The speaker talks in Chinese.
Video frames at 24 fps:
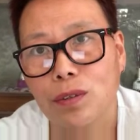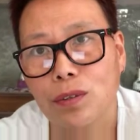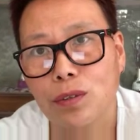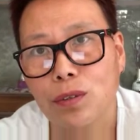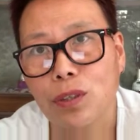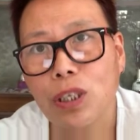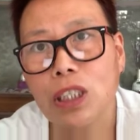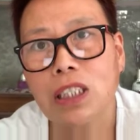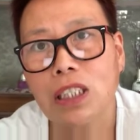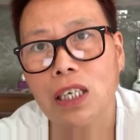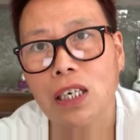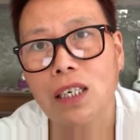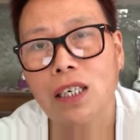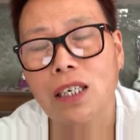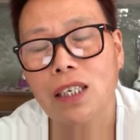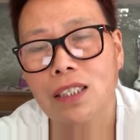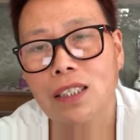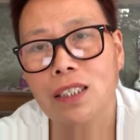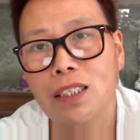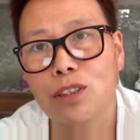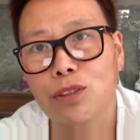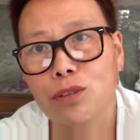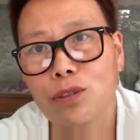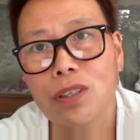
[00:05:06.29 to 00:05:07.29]
却成了
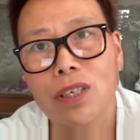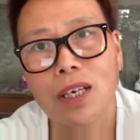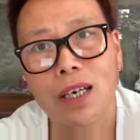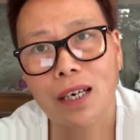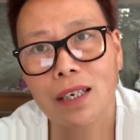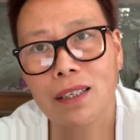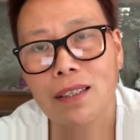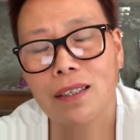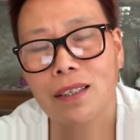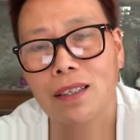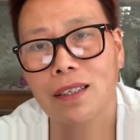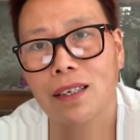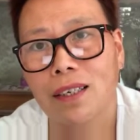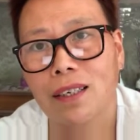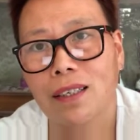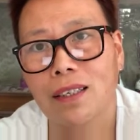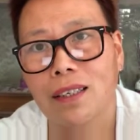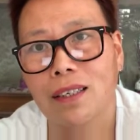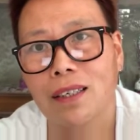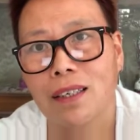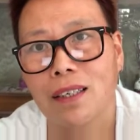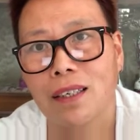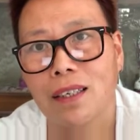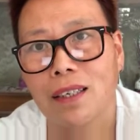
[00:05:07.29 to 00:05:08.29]
你最恨的
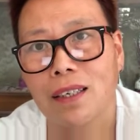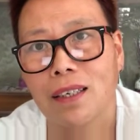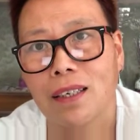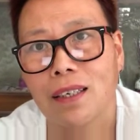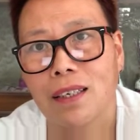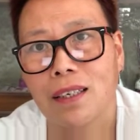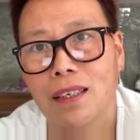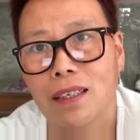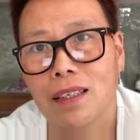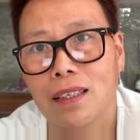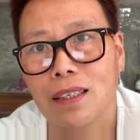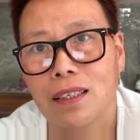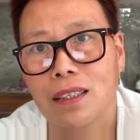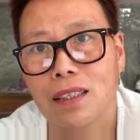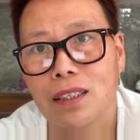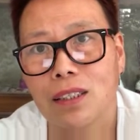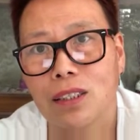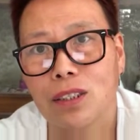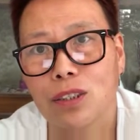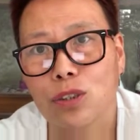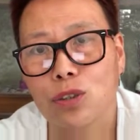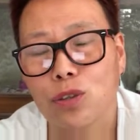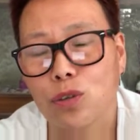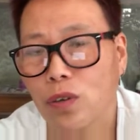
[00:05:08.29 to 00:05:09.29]
人。
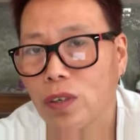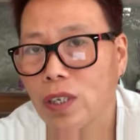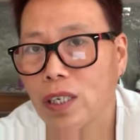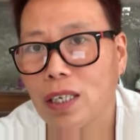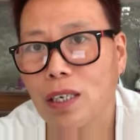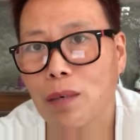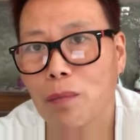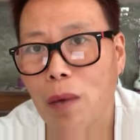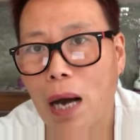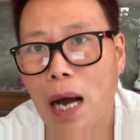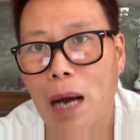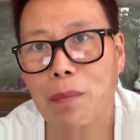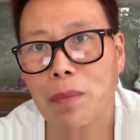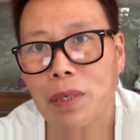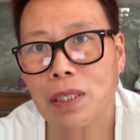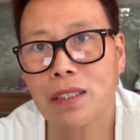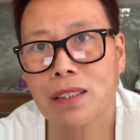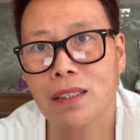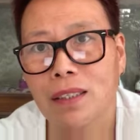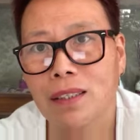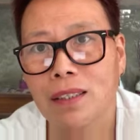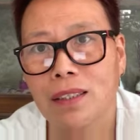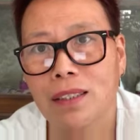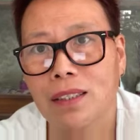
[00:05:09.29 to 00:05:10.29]
作为一个妈妈，
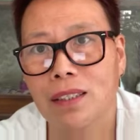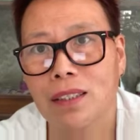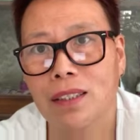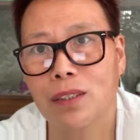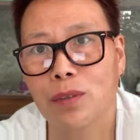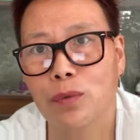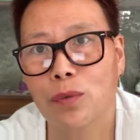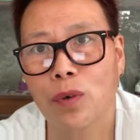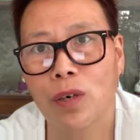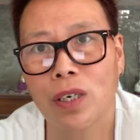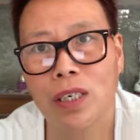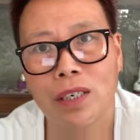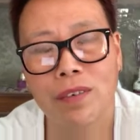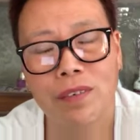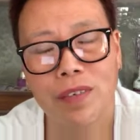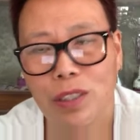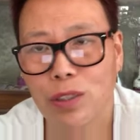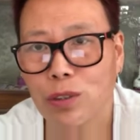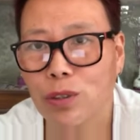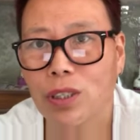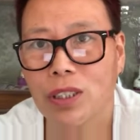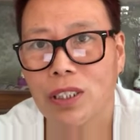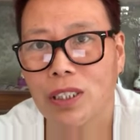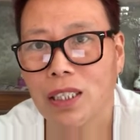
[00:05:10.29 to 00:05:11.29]
真的是我认为
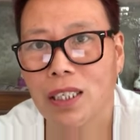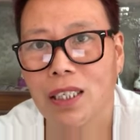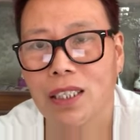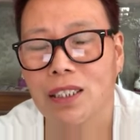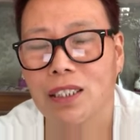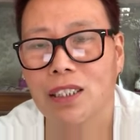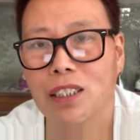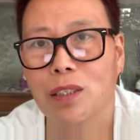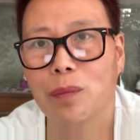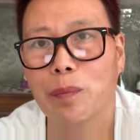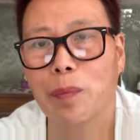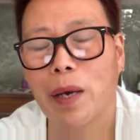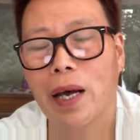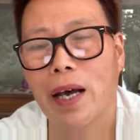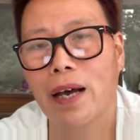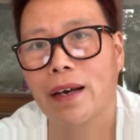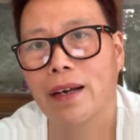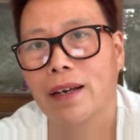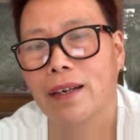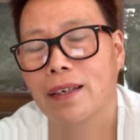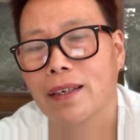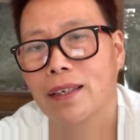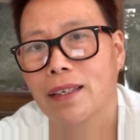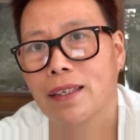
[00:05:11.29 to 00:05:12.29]
确实很失
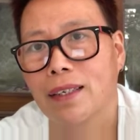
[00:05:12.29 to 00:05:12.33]
败。